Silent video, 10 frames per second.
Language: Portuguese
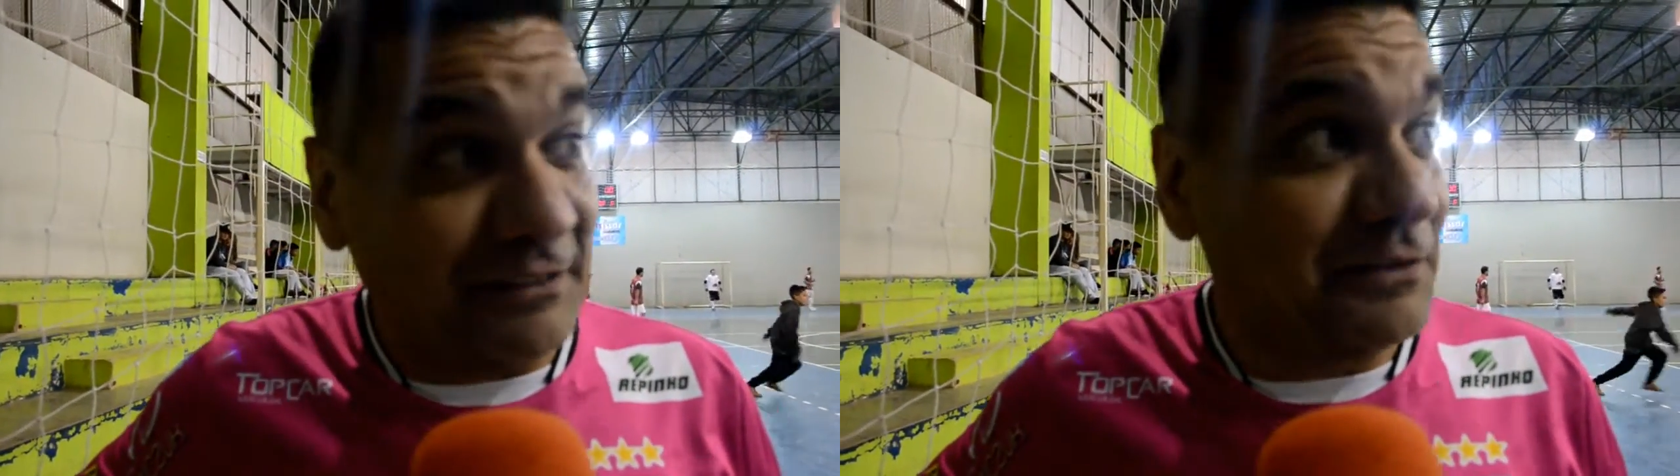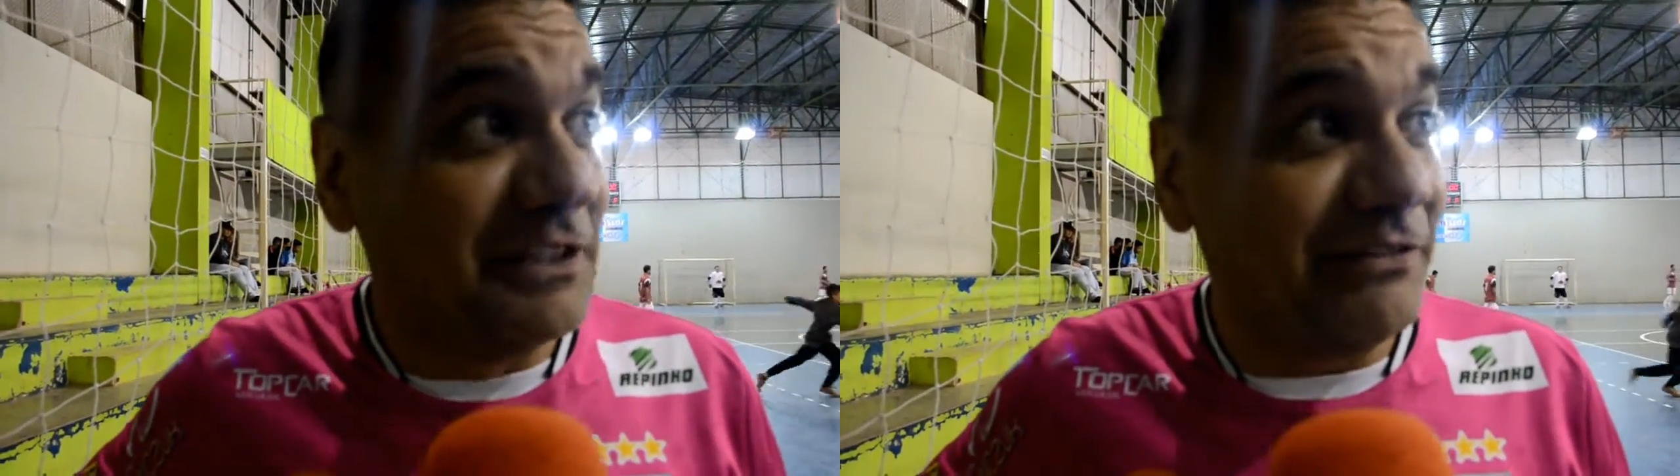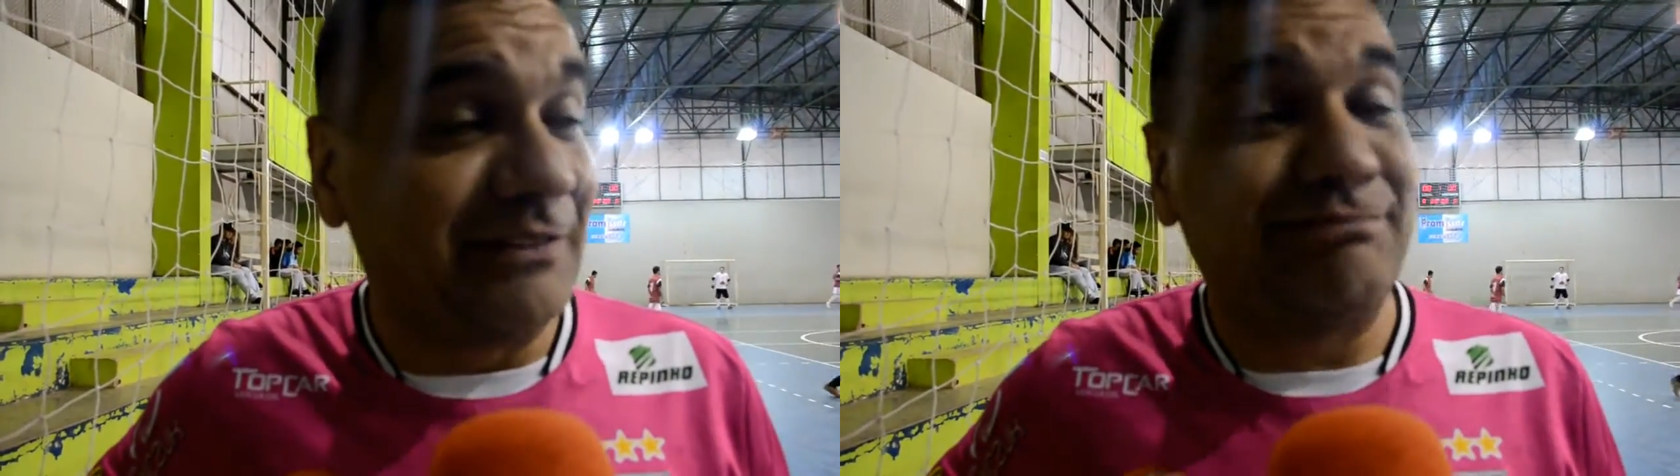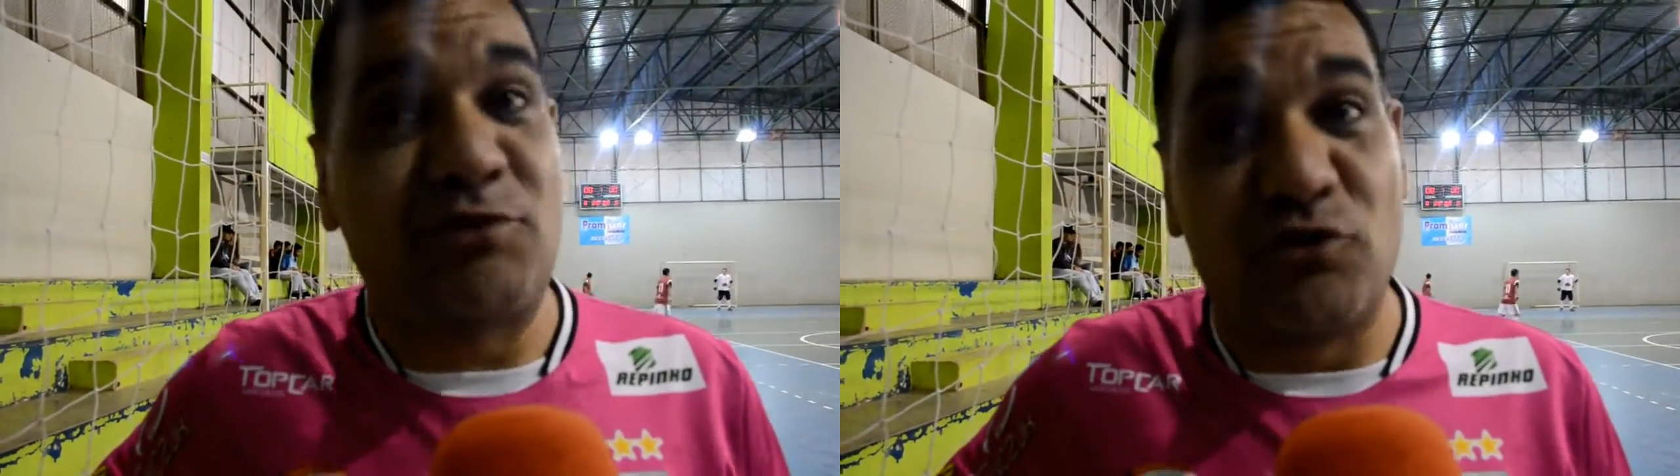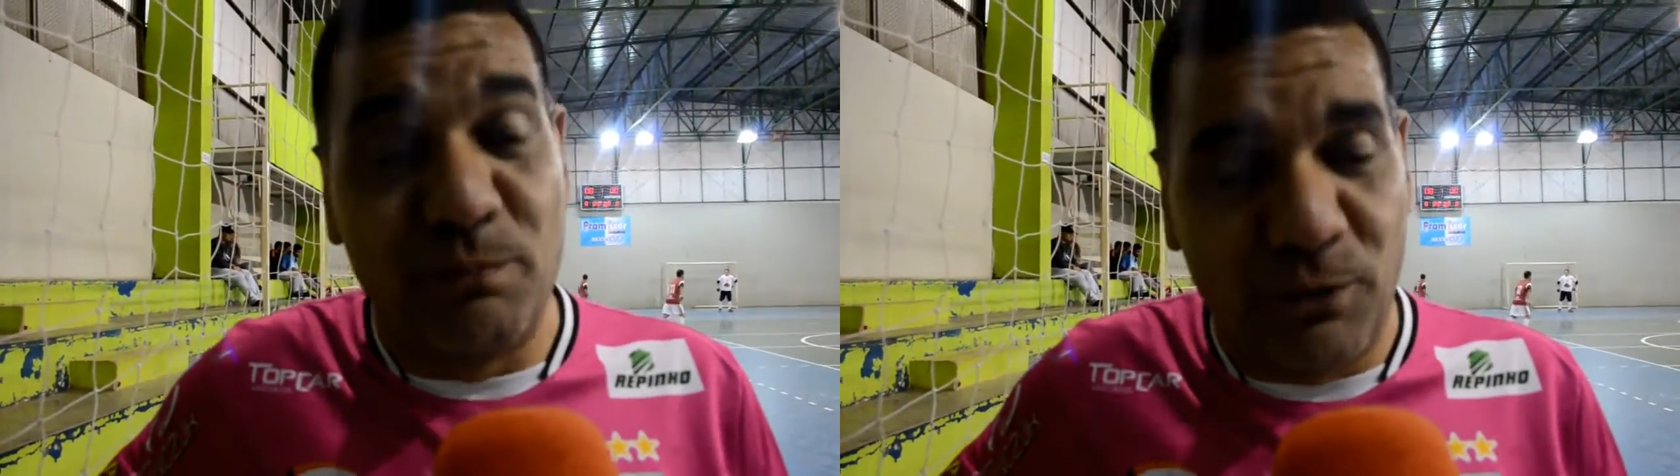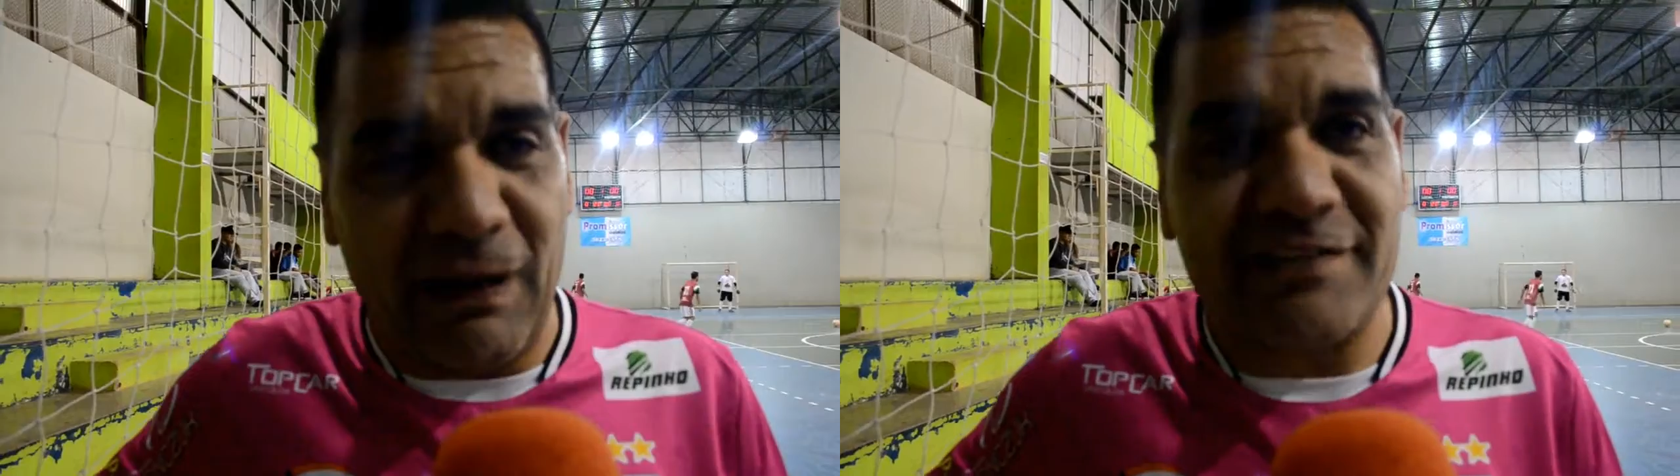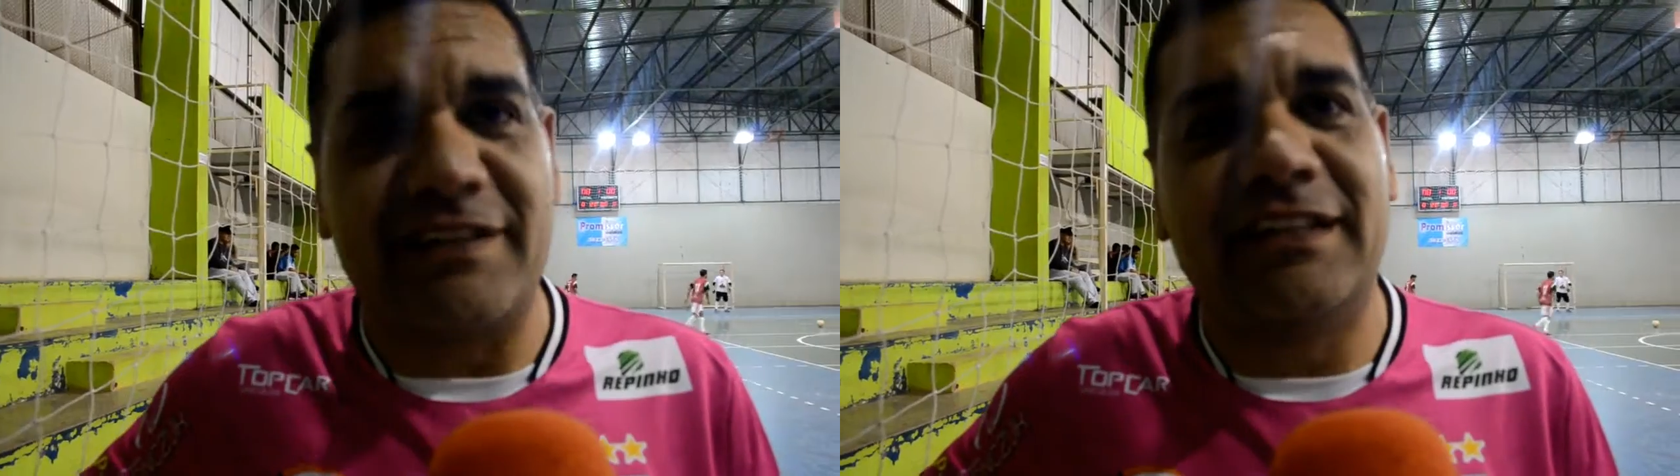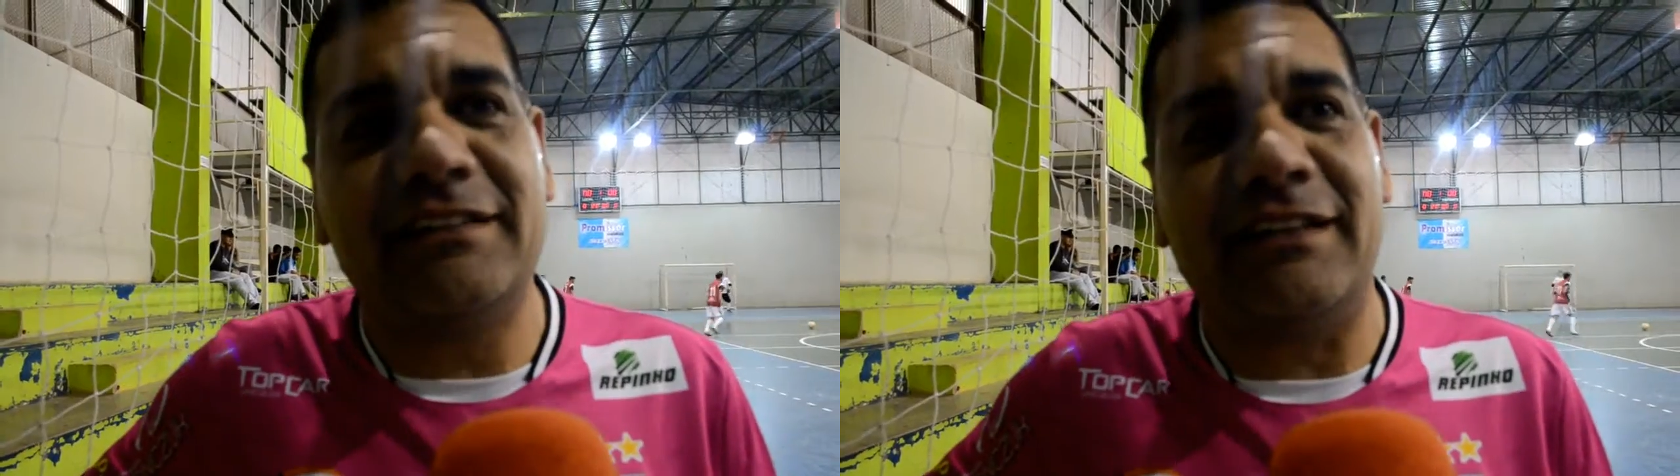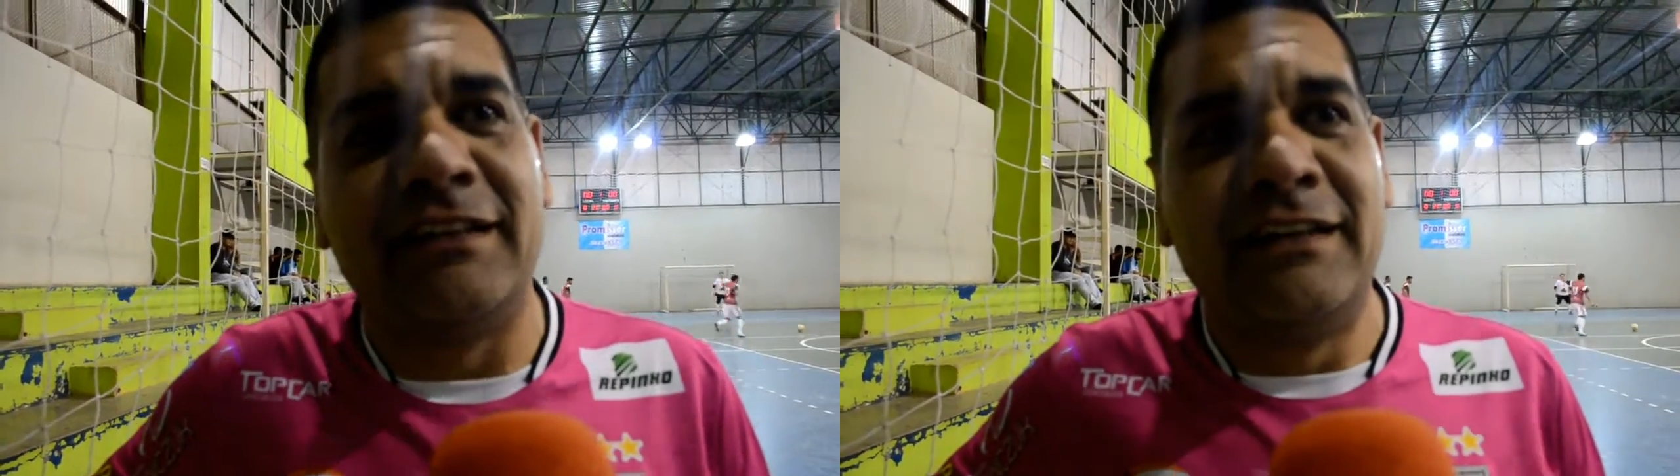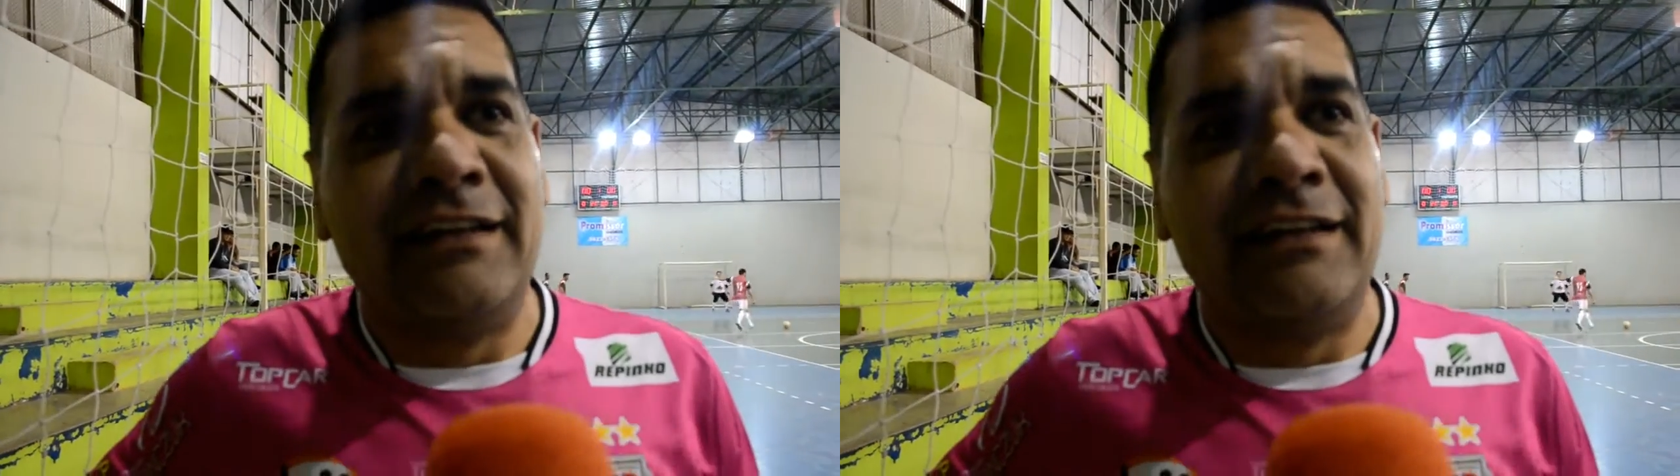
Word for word: nível subiu bastante.